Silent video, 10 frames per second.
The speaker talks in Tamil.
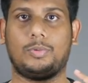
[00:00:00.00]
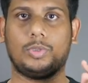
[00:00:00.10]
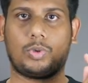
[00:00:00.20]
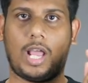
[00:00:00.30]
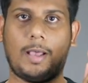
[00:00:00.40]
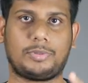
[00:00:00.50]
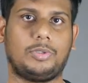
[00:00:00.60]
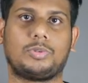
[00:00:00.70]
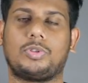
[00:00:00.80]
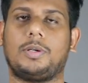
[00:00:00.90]
வந்து ஒரு
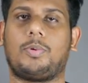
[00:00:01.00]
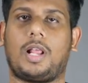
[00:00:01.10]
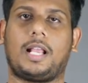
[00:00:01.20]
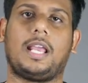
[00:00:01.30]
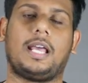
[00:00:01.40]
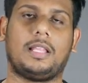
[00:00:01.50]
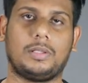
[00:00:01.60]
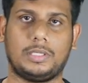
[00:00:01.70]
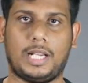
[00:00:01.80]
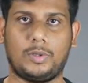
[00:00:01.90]
ஆப்ஷன் வந்து கொடுக்க போகிறாங்க
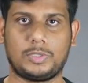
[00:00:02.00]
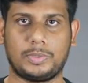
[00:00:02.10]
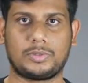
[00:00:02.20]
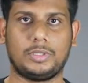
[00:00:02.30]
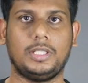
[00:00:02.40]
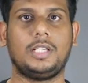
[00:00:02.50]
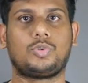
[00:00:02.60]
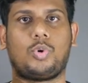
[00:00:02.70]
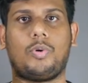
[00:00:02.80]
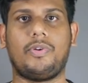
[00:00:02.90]
அதாவது வந்து அட்வர்டைஸ்மெண்ட்ஸ் வந்து
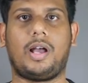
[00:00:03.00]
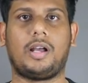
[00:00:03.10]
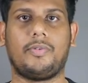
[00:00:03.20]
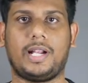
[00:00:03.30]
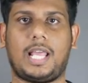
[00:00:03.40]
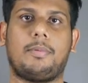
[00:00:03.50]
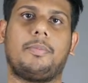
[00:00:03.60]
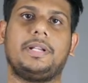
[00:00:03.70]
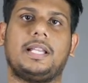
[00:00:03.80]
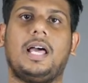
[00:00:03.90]
ஷோ ஆக வேணாம்
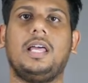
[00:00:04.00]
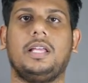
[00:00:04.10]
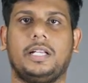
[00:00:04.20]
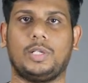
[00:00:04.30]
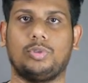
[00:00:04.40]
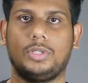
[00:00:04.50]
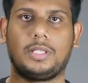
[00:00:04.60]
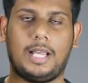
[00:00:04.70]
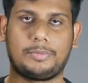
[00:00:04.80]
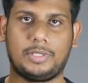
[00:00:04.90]
அப்படின்னா நீங்கள் வந்து
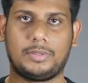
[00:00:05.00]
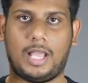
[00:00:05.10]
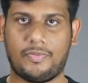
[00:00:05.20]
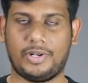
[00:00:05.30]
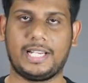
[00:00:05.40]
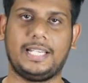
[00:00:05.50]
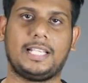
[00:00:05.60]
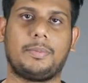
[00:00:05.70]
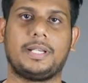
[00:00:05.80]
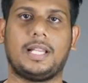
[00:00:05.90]
அந்த ஆப்ஷன் வந்து ஆஃப்
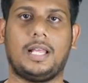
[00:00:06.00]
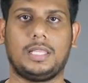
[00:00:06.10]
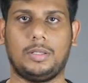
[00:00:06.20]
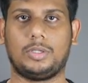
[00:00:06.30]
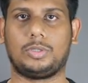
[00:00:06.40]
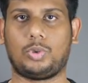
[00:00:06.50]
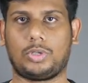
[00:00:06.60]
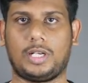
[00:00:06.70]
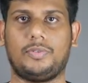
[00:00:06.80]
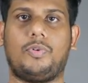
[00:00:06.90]
பண்ணிக்கிட்டீங்க அப்படின்னா அந்த
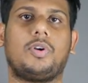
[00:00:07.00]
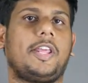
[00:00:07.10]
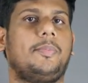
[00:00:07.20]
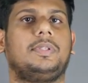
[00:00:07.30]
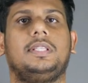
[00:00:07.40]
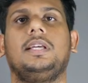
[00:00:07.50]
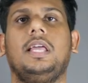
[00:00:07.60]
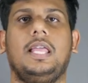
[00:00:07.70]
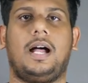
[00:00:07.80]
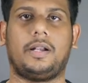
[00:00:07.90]
டோட்டல் ஃபோன்லேயும் வந்து
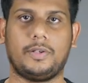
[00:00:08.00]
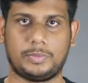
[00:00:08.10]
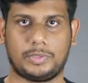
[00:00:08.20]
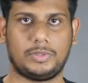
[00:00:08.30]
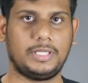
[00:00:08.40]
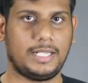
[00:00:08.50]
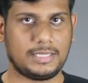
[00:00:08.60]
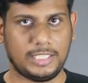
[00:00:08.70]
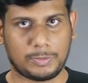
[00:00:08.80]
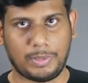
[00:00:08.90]
அட்வர்டைஸ்மெண்ட்ஸ் வந்து
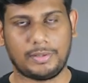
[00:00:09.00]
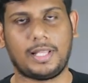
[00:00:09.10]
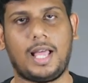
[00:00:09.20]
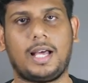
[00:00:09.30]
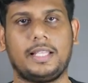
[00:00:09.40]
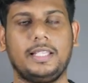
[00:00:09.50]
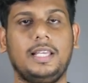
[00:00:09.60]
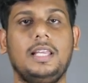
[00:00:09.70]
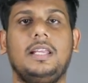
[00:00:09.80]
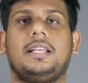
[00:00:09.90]
டிஸ்பிளே வந்து
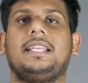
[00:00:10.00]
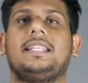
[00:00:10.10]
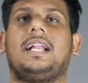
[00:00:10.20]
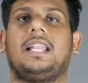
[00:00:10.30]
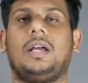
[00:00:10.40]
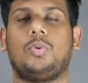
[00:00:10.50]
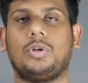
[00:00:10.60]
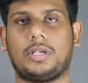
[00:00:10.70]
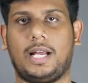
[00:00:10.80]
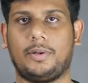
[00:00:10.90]
ஆகாது இதனால்
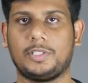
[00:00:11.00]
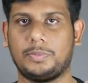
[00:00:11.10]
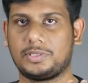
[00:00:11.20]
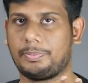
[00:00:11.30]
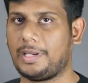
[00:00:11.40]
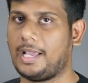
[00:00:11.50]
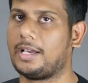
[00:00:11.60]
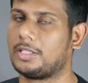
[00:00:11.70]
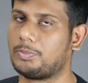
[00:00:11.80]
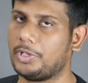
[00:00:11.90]
உங்களுக்கு அட்வர்டைஸ்மெண்ட்ஸ் ப்ளே
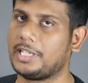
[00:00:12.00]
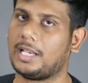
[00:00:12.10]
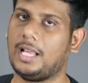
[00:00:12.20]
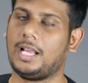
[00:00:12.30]
ஆகிறது பிடிக்கல